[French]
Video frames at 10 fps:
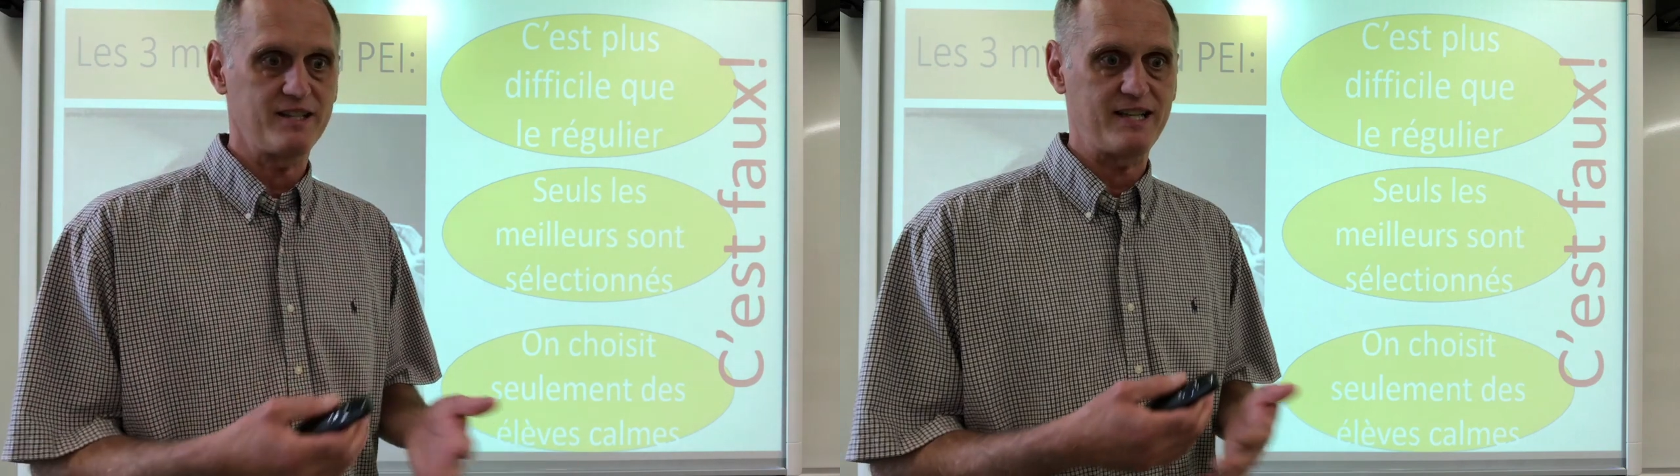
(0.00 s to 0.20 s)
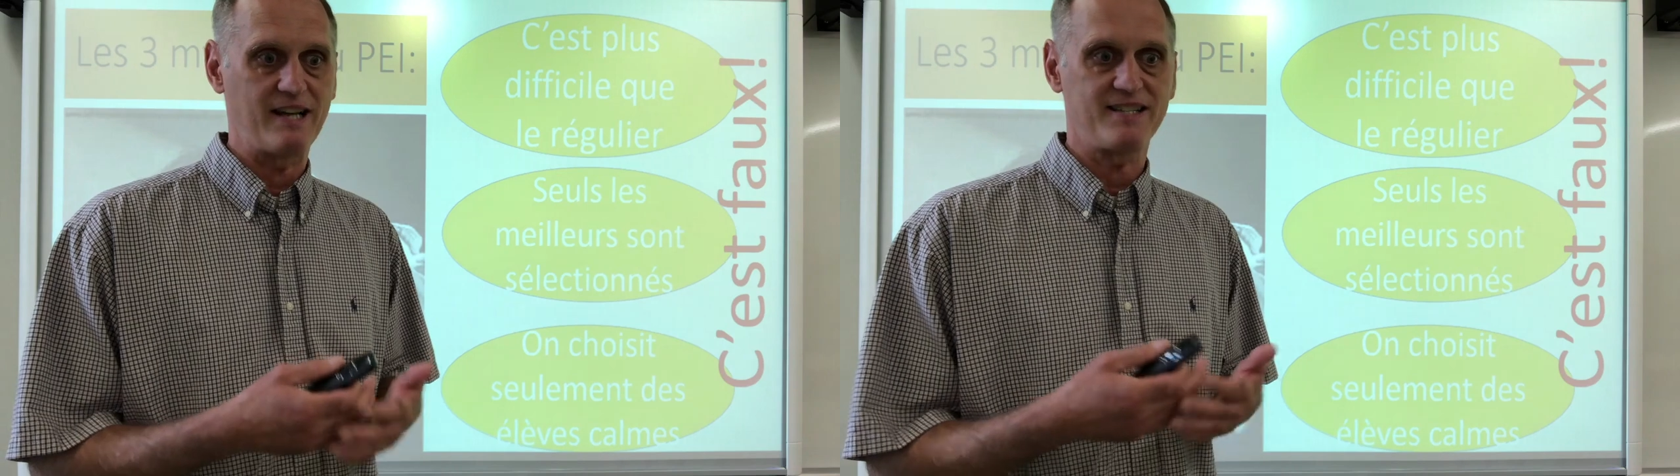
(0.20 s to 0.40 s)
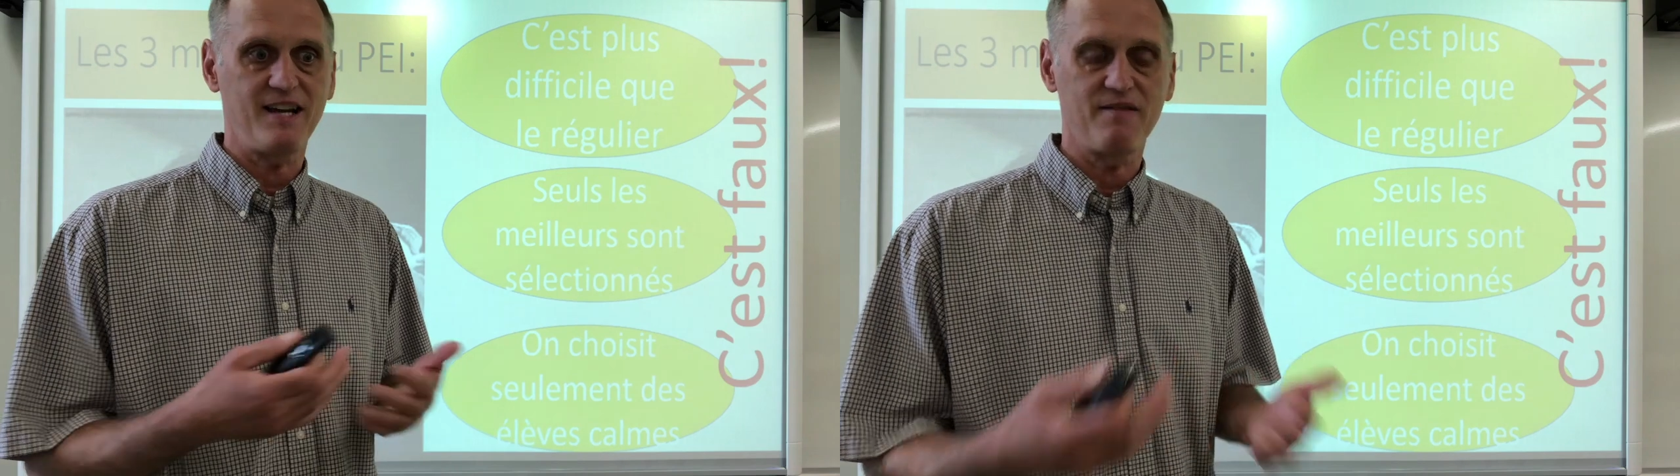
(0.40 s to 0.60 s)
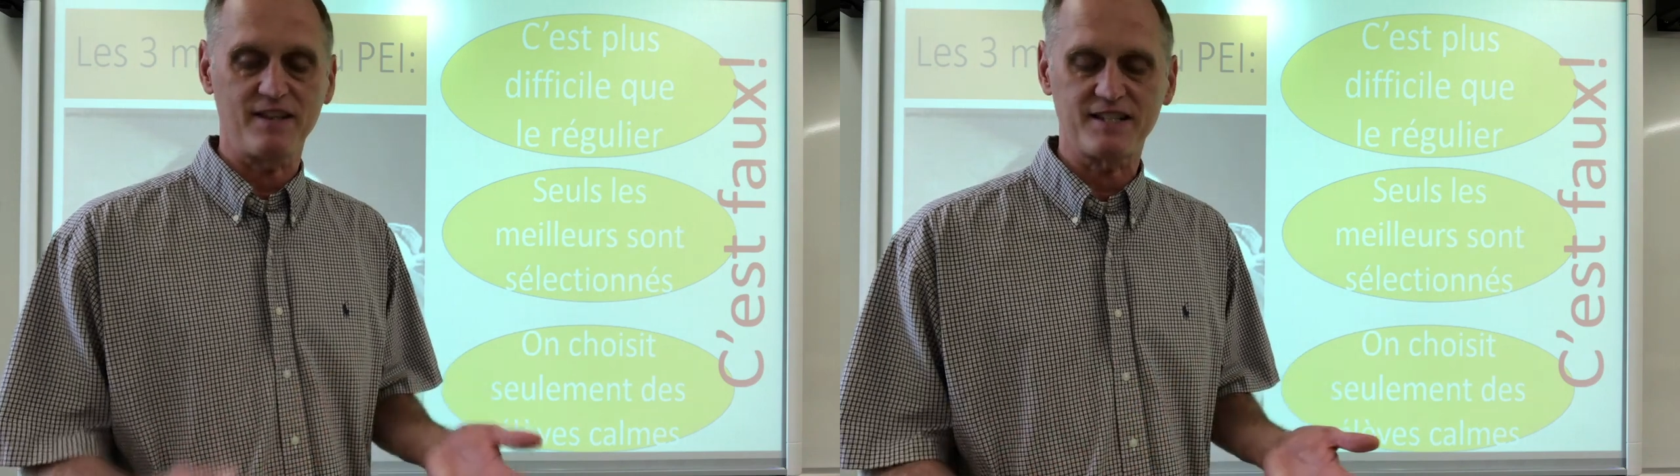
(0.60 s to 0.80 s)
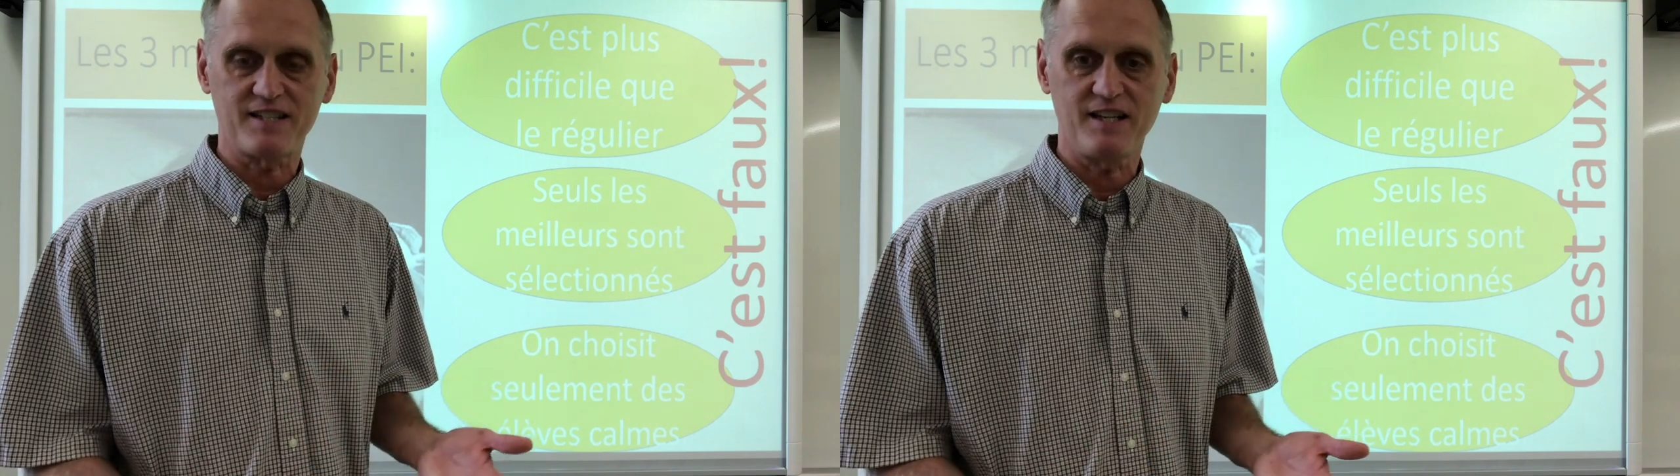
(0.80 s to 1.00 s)
qui savent
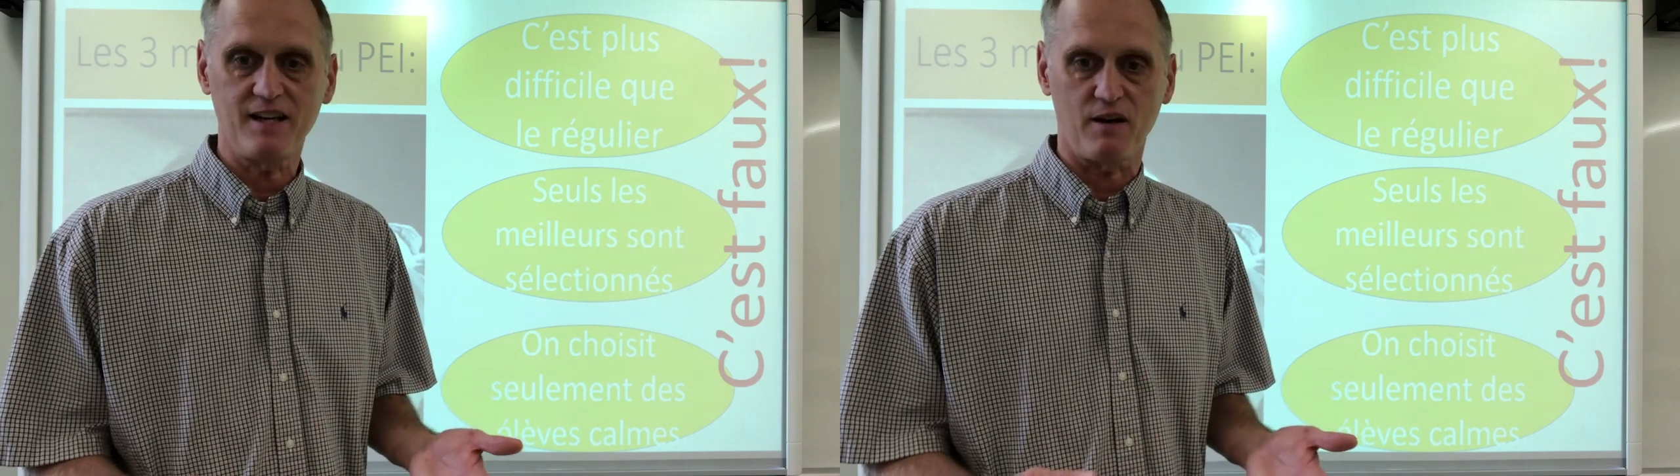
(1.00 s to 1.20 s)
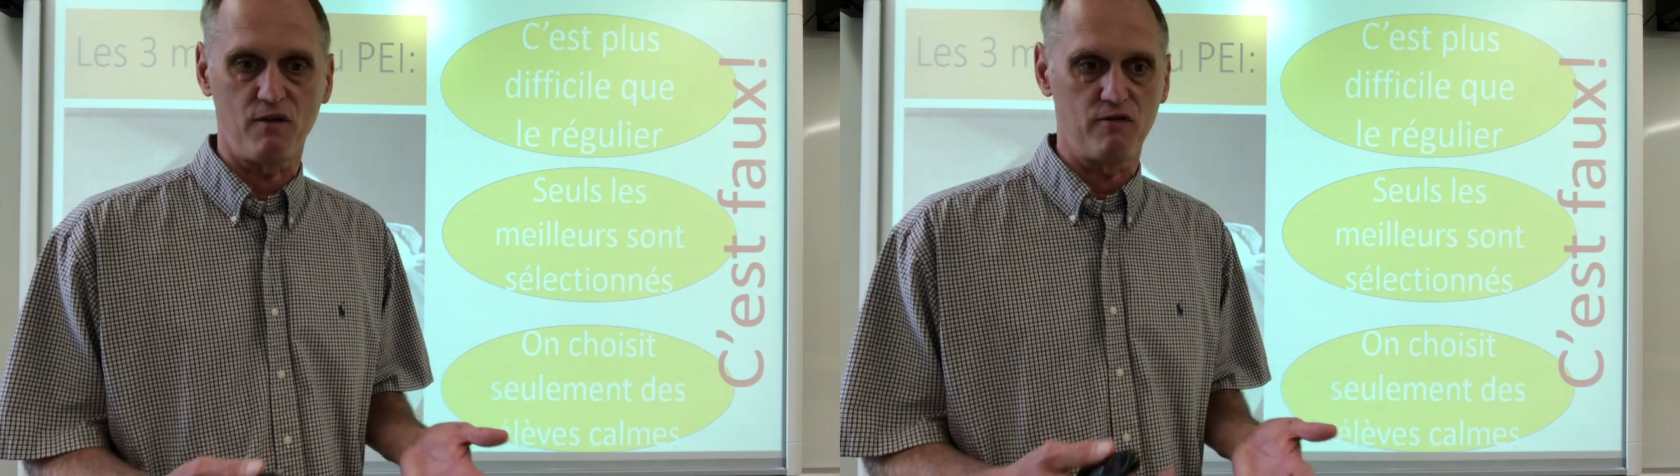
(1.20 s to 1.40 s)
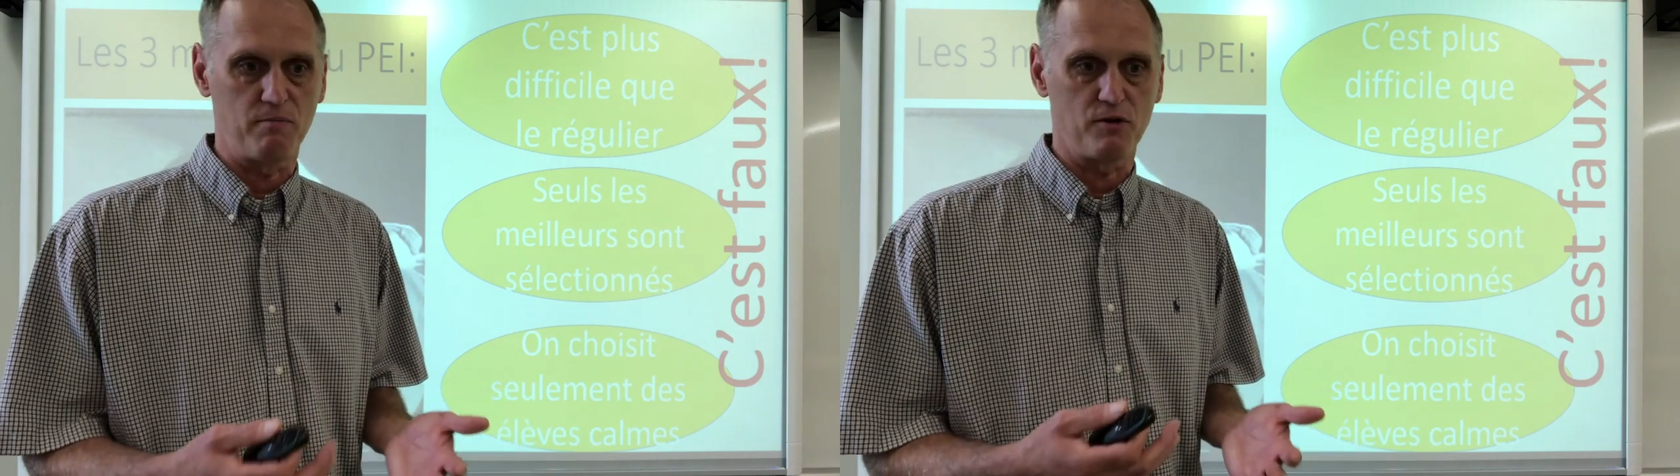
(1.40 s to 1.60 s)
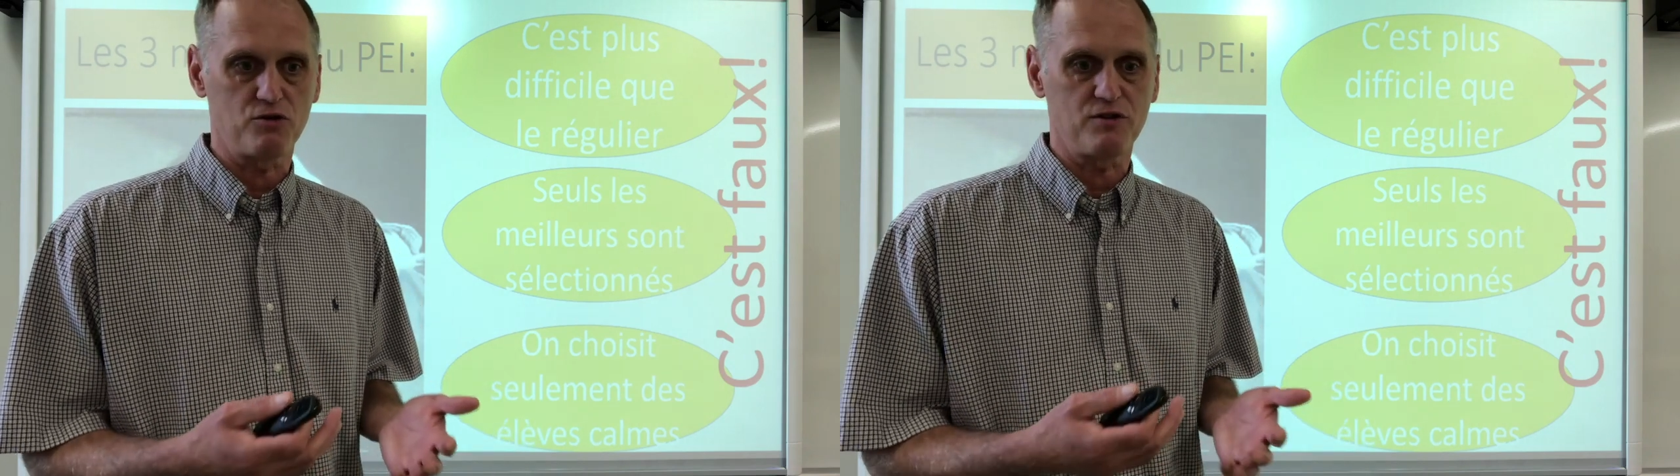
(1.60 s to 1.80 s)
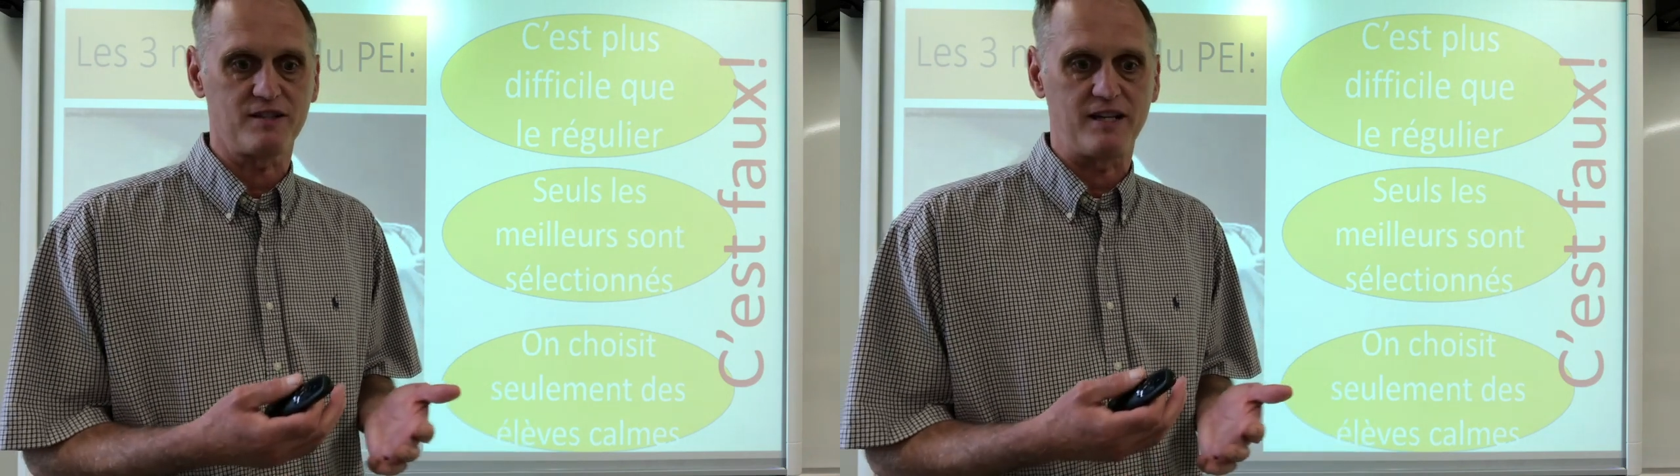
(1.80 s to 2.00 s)
s'investir. On veut pas
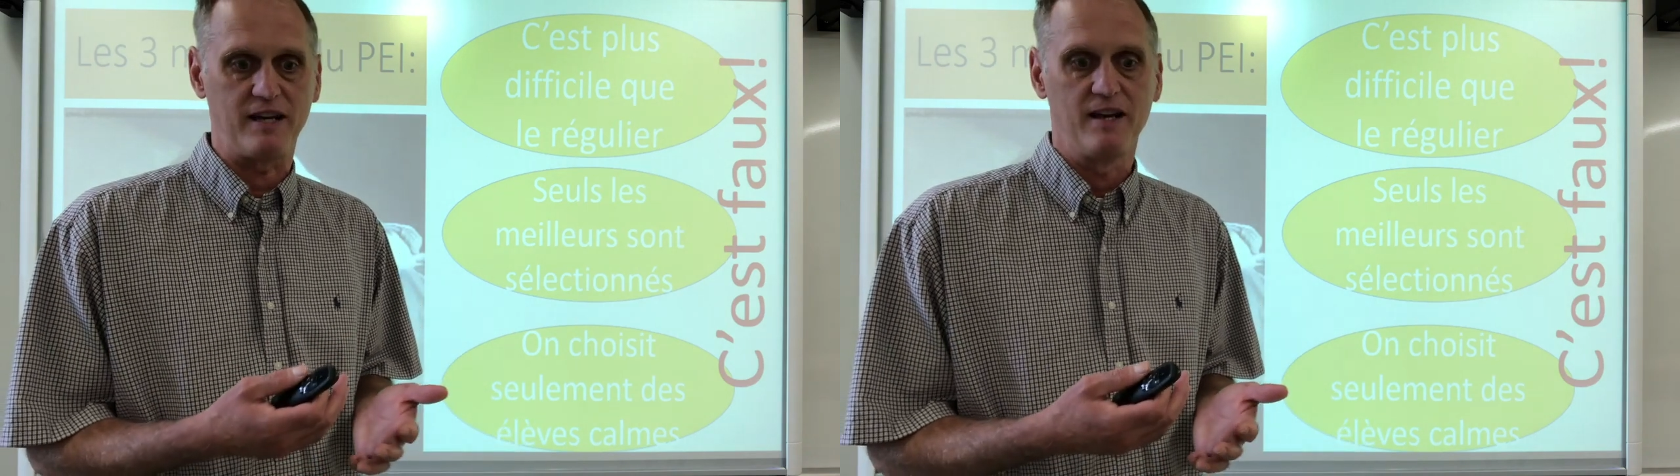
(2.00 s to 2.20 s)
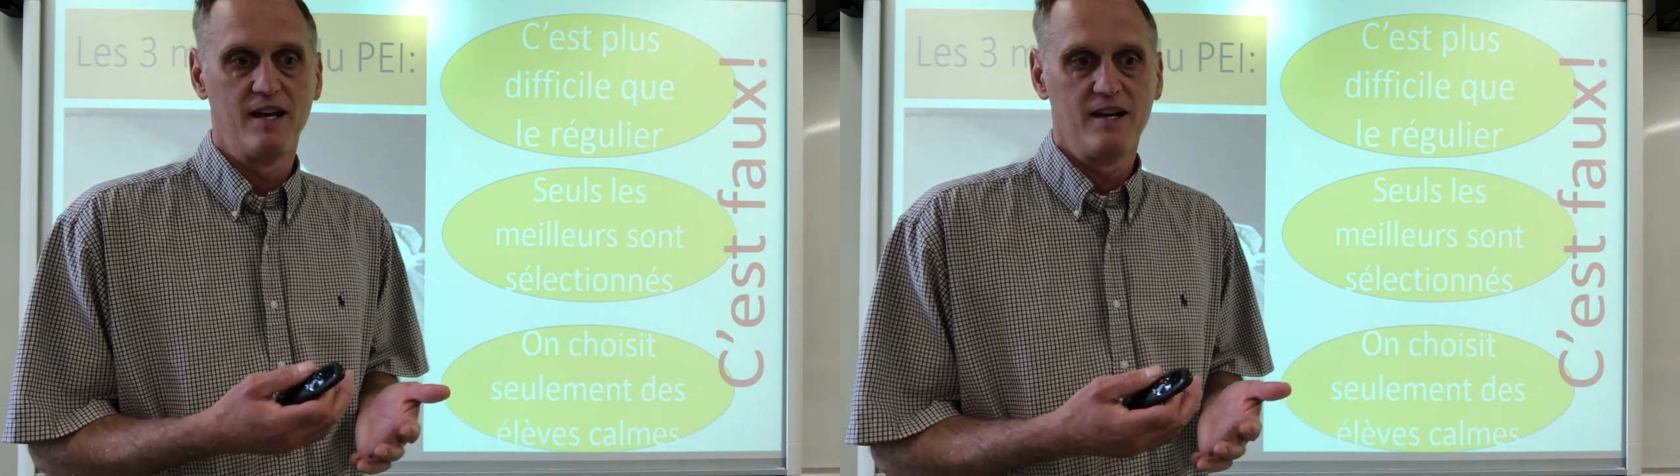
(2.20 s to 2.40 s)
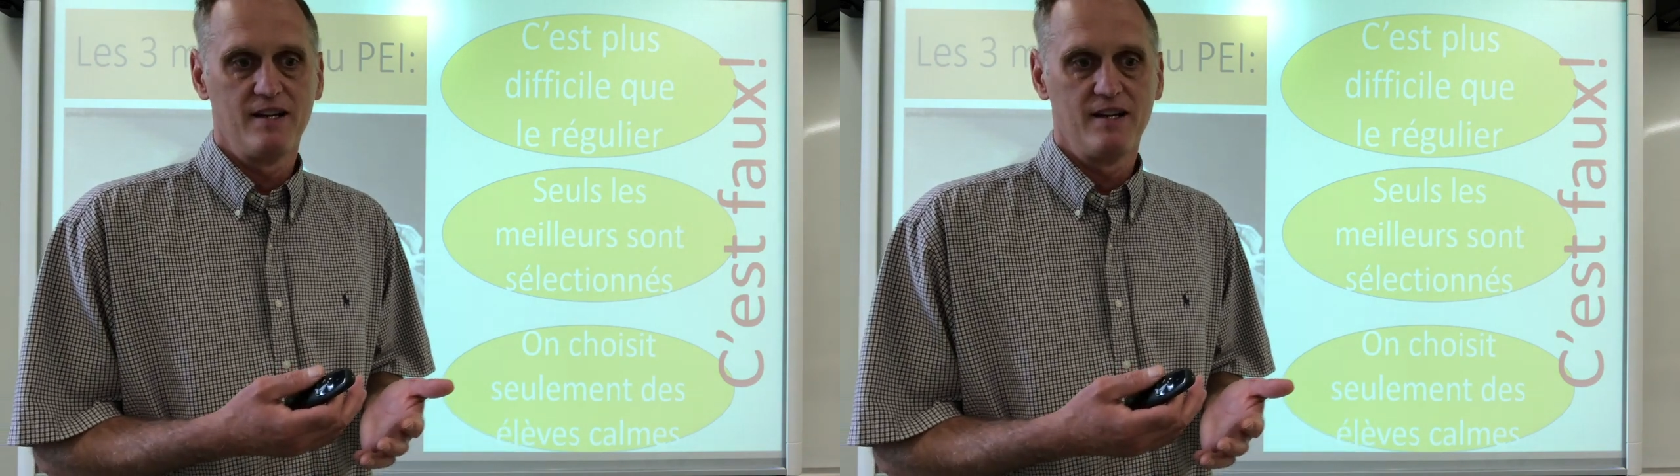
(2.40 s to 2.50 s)
juste des,